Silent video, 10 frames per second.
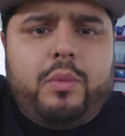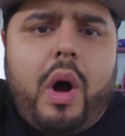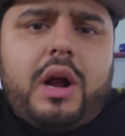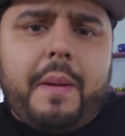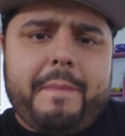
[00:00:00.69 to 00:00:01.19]

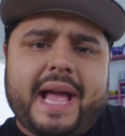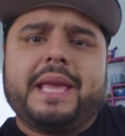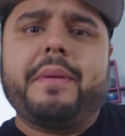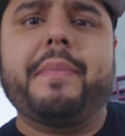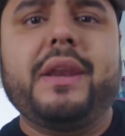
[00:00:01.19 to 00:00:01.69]
Welcome
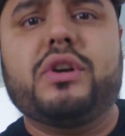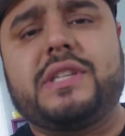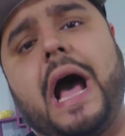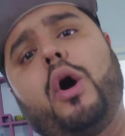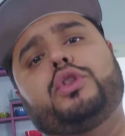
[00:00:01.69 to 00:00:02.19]
back y
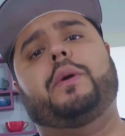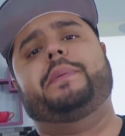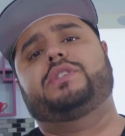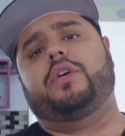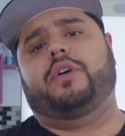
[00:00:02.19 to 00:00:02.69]
bienvenidos a otro
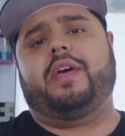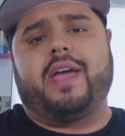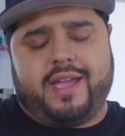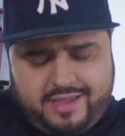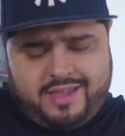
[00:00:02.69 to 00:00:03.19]
episodio
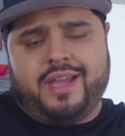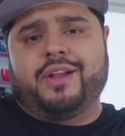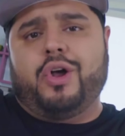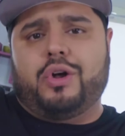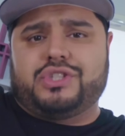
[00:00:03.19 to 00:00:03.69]
de
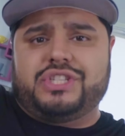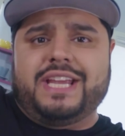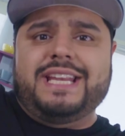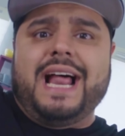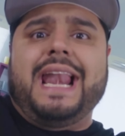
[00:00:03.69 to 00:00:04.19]

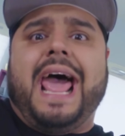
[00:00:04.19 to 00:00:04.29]
Cocina